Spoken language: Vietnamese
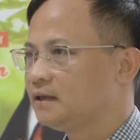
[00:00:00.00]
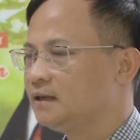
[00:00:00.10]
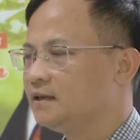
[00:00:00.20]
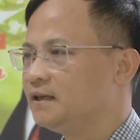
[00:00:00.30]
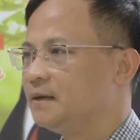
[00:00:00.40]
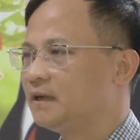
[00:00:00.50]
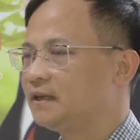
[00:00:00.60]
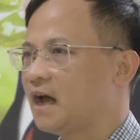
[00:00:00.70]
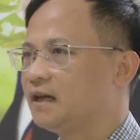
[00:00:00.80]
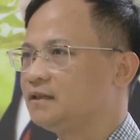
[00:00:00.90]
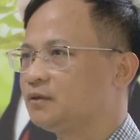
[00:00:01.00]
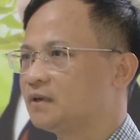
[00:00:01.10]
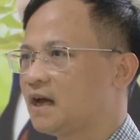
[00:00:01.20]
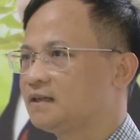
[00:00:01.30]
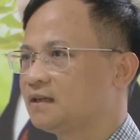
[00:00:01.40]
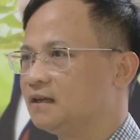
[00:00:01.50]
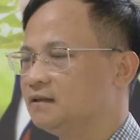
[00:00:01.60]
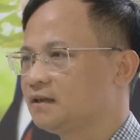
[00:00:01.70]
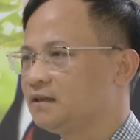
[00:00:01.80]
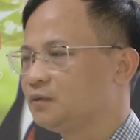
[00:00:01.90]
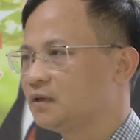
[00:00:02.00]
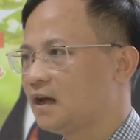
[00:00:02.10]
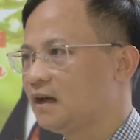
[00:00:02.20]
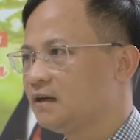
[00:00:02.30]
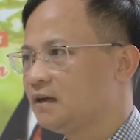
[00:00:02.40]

Đến thời điểm hiện tại thì chúng ta trên cả nước thì chúng ta